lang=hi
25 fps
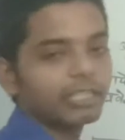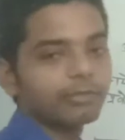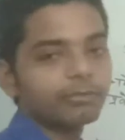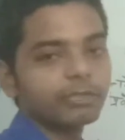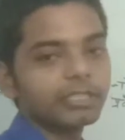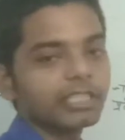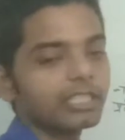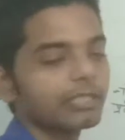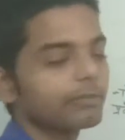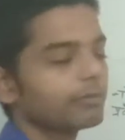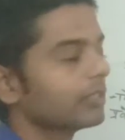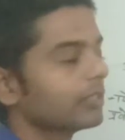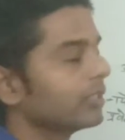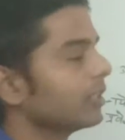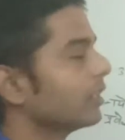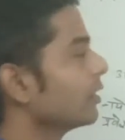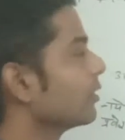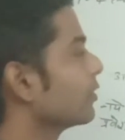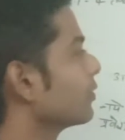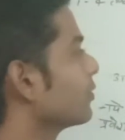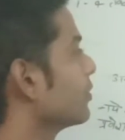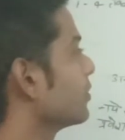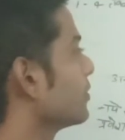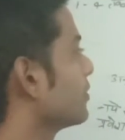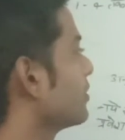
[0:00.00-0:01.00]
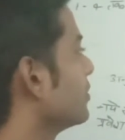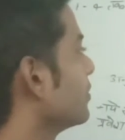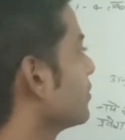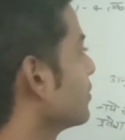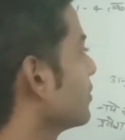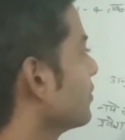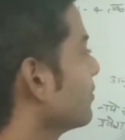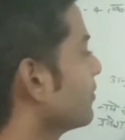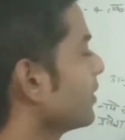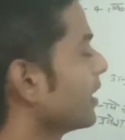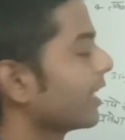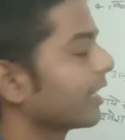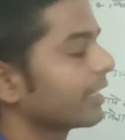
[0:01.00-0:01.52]
था मतलब कुछ जो
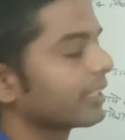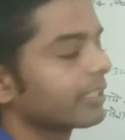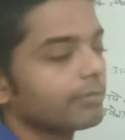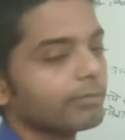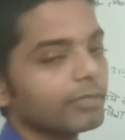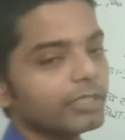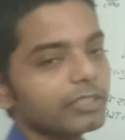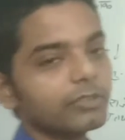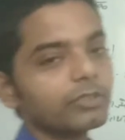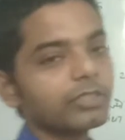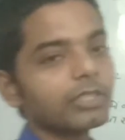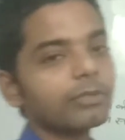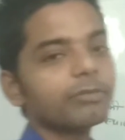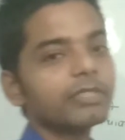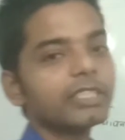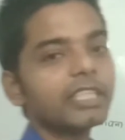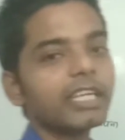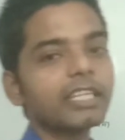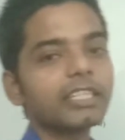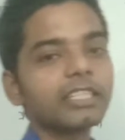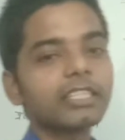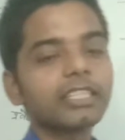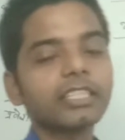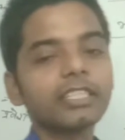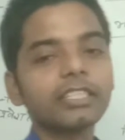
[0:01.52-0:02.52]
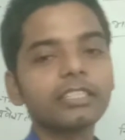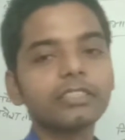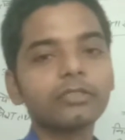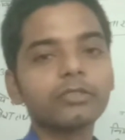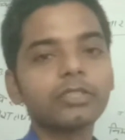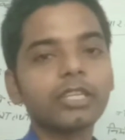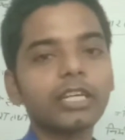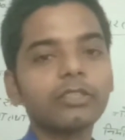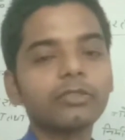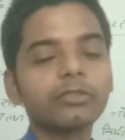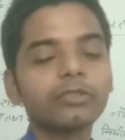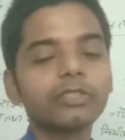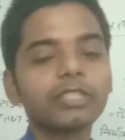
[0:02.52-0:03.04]
भारत में जो संविधान के जो
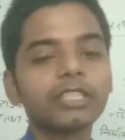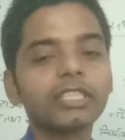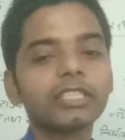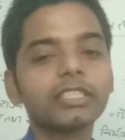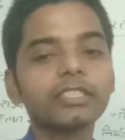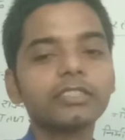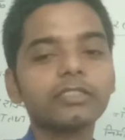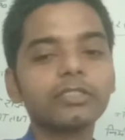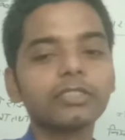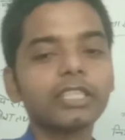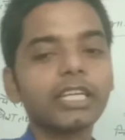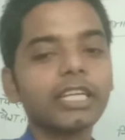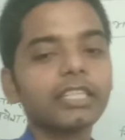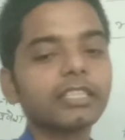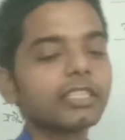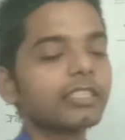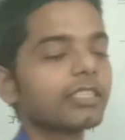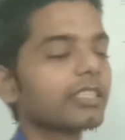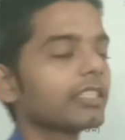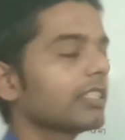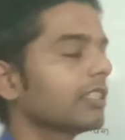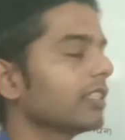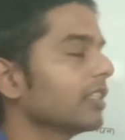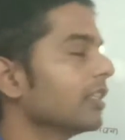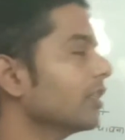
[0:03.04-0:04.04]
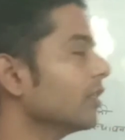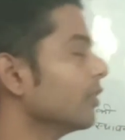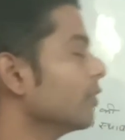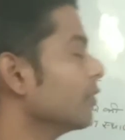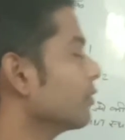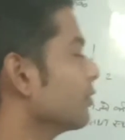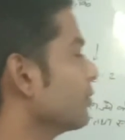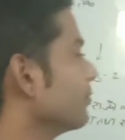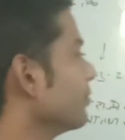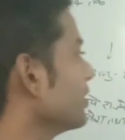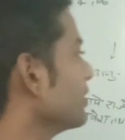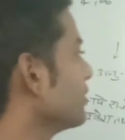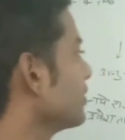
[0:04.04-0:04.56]
कानून के ज्ञाता थे
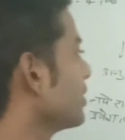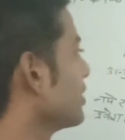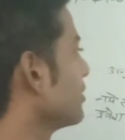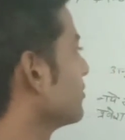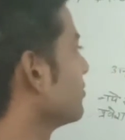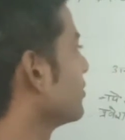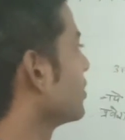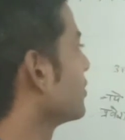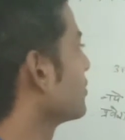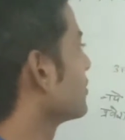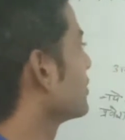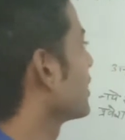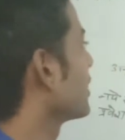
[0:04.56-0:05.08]
उनमें जो है बहुत